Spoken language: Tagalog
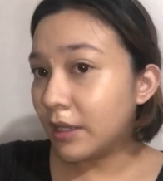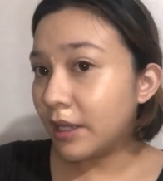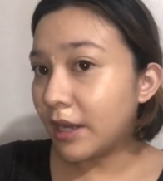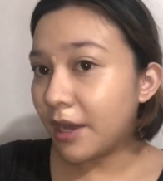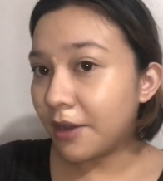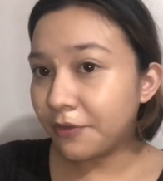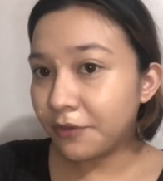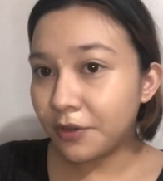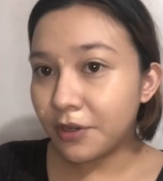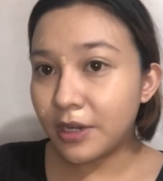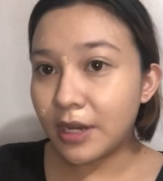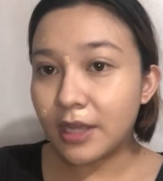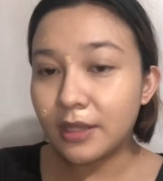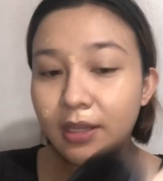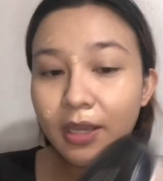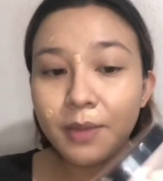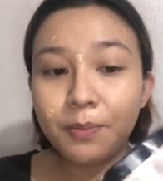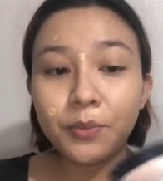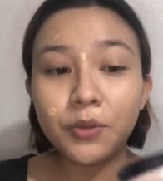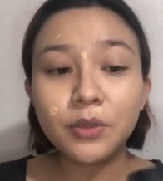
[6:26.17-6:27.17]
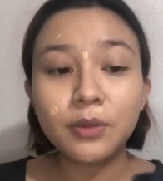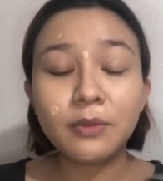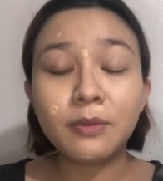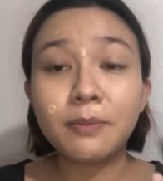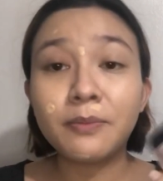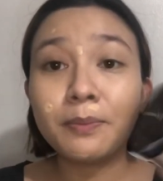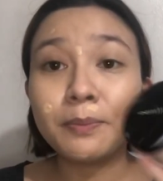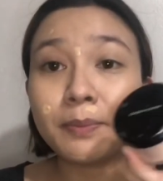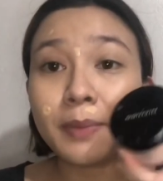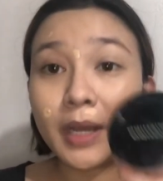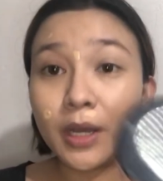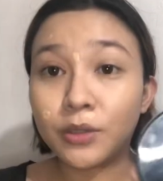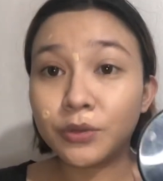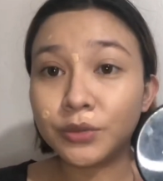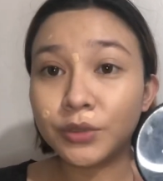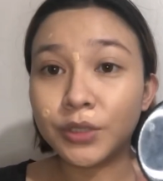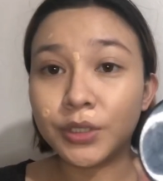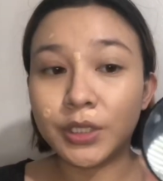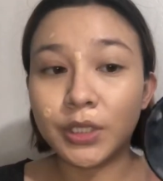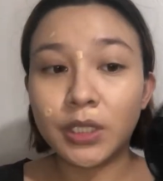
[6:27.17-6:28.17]
Then after that, I put
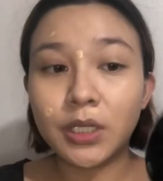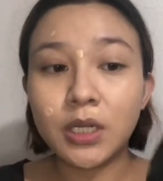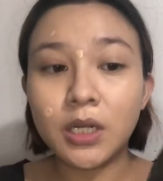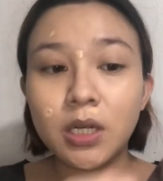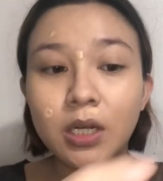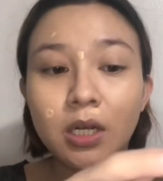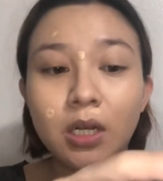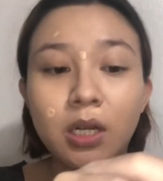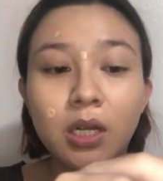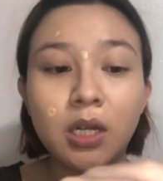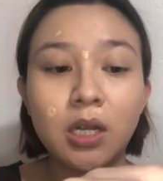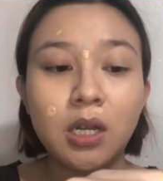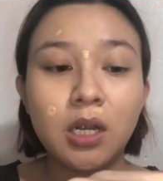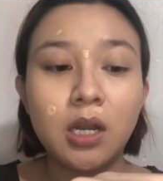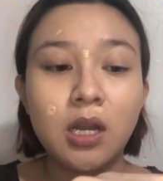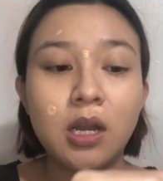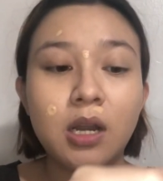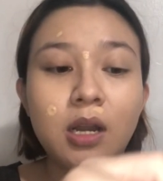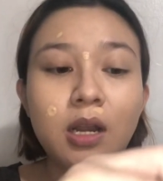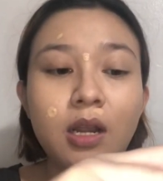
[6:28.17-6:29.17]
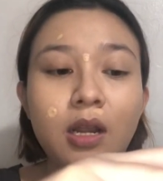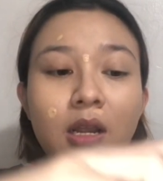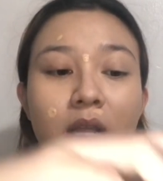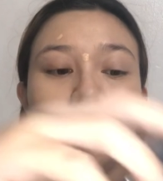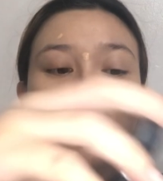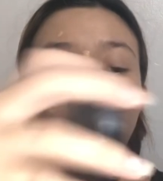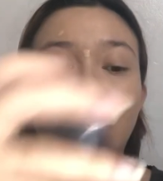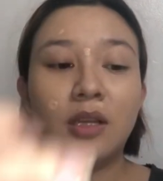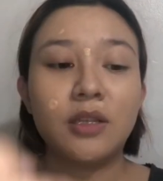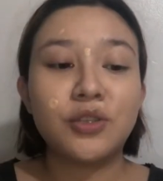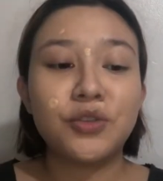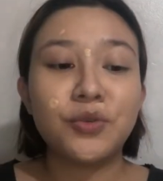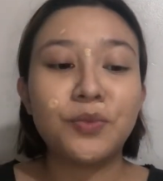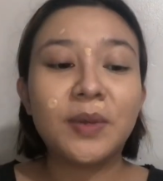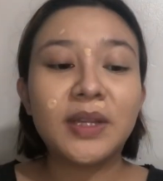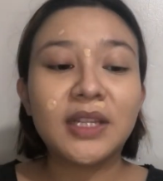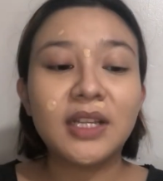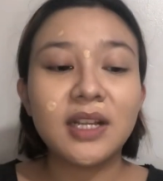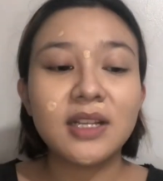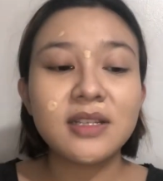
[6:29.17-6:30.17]
powder. So,
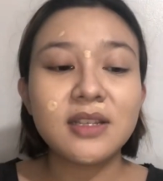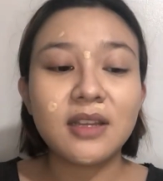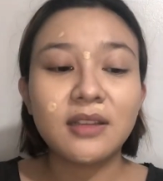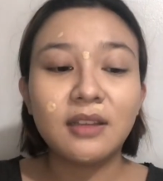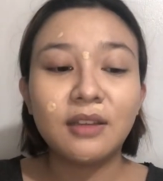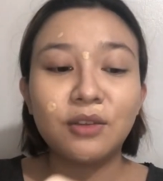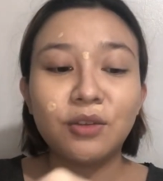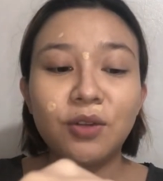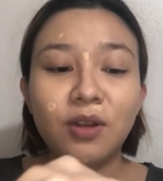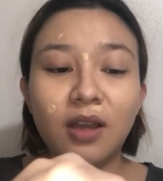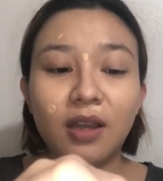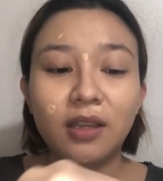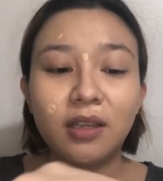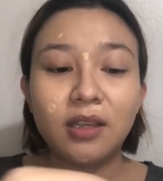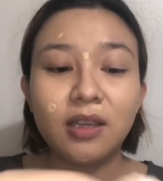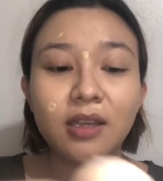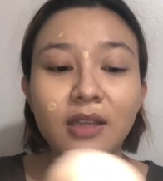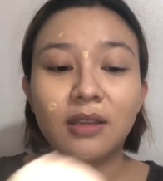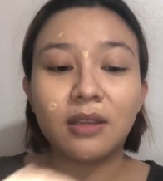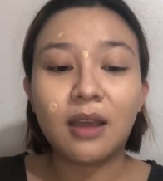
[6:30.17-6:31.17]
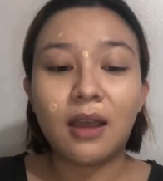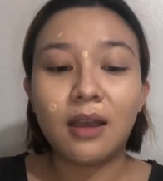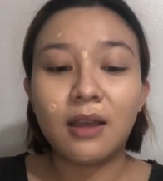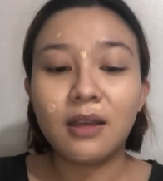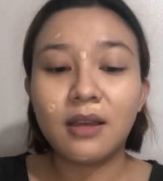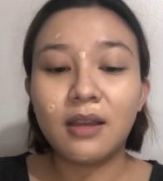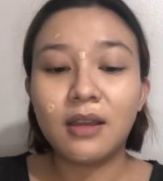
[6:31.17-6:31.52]
madalas natin ito nakikita.